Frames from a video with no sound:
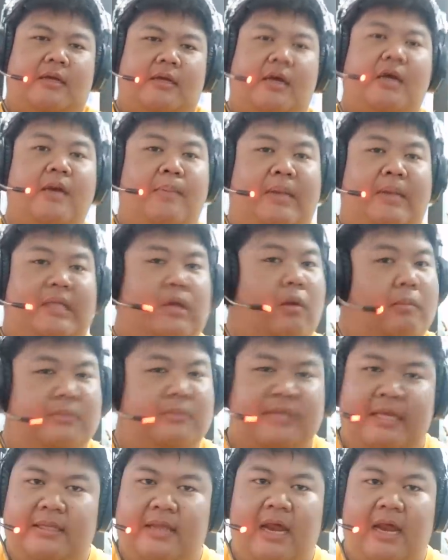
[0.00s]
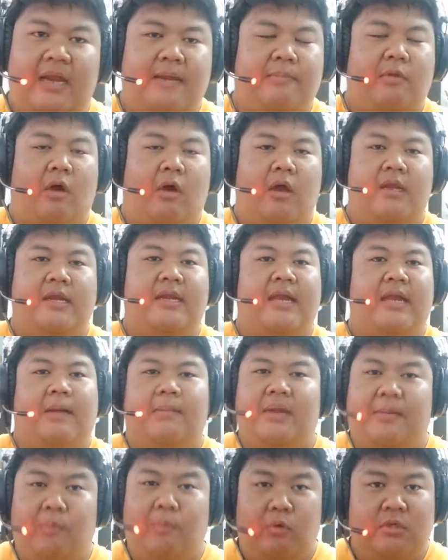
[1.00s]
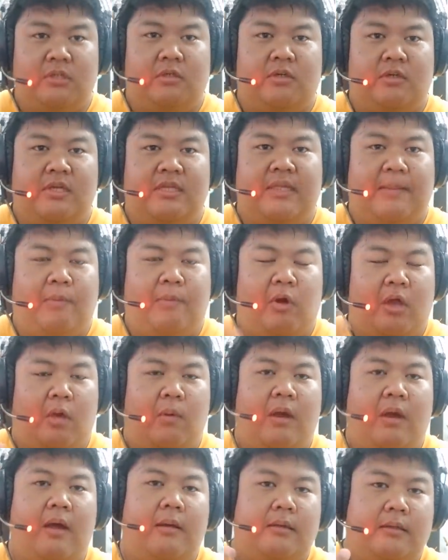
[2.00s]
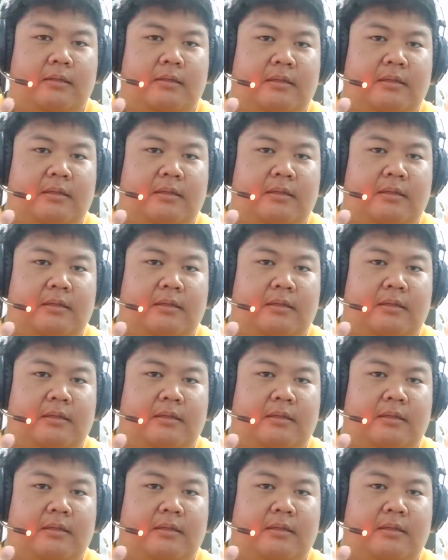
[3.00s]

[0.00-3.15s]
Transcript: ก็คือไปถล่มแซนด้าเรียบร้อยในหนังไม่ได้พูดถึงตรงนี้แต่บอกแค่ว่า